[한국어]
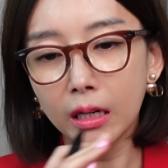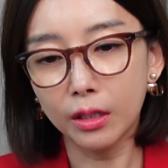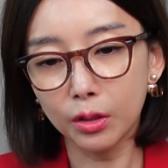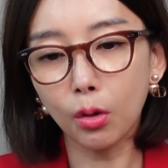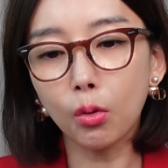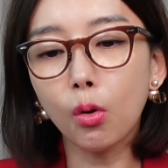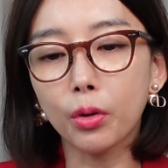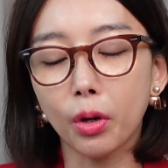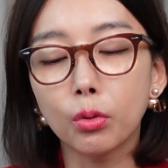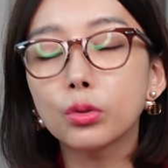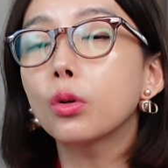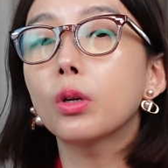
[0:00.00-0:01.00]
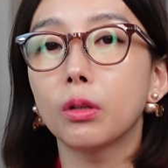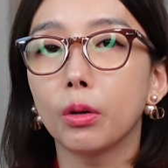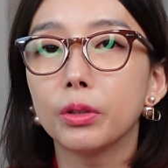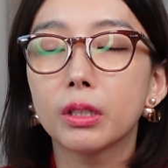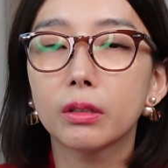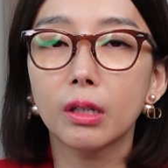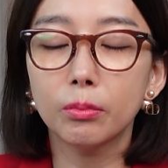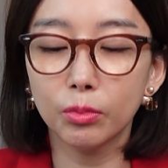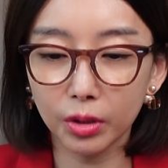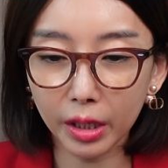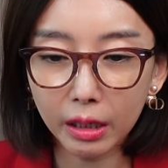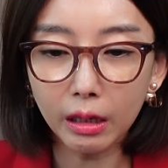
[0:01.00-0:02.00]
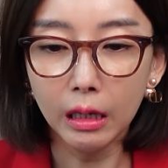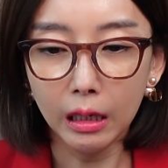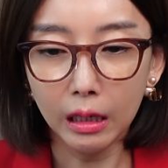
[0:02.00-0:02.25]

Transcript: 그리고 경솔한 언행 때문에